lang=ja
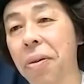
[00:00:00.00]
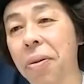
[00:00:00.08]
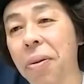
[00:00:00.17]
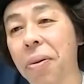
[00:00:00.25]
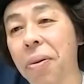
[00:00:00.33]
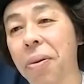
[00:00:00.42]

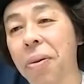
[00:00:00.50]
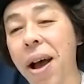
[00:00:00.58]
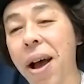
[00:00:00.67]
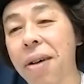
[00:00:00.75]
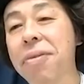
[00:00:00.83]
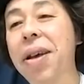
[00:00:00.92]
の
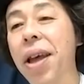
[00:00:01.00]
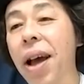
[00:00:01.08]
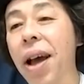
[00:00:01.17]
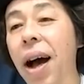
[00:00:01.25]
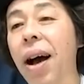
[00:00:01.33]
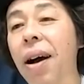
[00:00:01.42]
500円
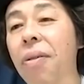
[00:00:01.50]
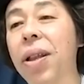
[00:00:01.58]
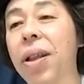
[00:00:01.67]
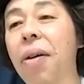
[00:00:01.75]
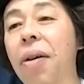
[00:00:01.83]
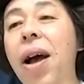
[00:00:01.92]
や、こ
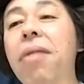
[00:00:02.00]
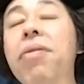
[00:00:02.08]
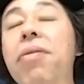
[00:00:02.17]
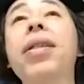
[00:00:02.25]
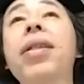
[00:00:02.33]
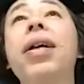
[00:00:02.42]
れだ500
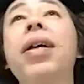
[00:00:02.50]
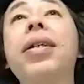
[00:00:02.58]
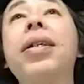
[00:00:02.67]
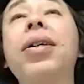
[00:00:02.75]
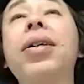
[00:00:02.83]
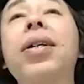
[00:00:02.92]
円で
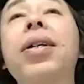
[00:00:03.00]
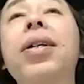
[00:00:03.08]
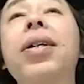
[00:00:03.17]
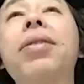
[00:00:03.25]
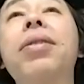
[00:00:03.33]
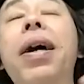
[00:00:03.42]

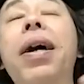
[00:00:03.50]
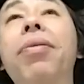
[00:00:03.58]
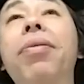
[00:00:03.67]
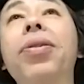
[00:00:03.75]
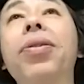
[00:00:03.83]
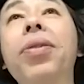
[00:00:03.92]
1枚っ
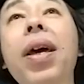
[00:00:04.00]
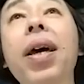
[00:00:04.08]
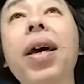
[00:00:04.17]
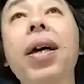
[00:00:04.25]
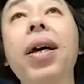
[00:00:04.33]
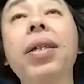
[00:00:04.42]
てことですよ
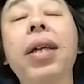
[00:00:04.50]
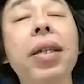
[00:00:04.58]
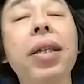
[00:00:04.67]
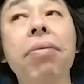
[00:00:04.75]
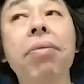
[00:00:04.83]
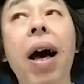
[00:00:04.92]
ね、
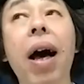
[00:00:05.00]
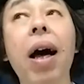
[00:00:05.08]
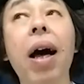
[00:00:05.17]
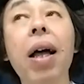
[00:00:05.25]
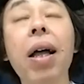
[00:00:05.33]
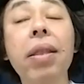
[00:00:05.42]
千社札。
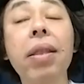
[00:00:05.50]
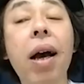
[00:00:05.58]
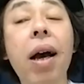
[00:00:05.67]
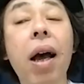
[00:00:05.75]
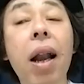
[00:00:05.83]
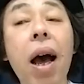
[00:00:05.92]

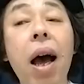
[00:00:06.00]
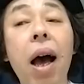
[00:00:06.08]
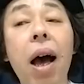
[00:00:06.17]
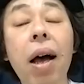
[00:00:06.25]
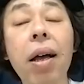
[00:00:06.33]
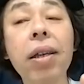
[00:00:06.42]
だか
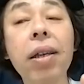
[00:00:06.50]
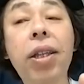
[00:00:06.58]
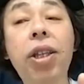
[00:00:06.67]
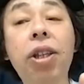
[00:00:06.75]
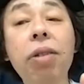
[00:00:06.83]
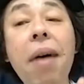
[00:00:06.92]
ら、
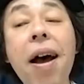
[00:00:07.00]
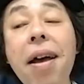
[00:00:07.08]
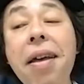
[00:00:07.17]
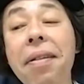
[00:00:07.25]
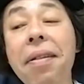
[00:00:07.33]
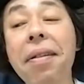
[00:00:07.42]
1
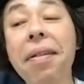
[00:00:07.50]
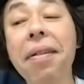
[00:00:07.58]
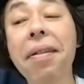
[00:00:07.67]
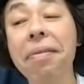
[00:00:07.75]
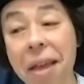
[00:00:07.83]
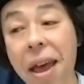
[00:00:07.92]
万円
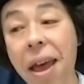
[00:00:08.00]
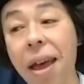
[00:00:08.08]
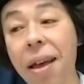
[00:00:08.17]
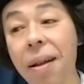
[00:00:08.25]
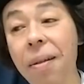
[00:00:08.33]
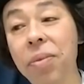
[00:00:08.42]
で
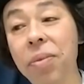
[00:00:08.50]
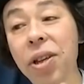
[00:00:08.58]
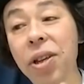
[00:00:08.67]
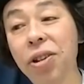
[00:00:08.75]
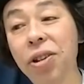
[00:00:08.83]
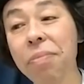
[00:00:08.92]

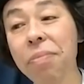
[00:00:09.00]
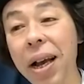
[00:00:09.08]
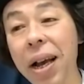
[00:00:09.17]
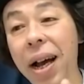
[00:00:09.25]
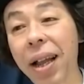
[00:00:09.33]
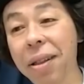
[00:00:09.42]
20枚買っ
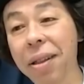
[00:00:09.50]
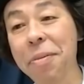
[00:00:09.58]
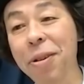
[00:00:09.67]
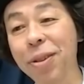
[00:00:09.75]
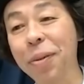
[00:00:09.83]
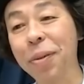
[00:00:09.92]
てみるっていう
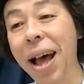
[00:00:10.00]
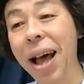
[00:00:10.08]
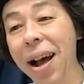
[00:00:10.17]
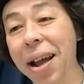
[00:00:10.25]
のは泣かな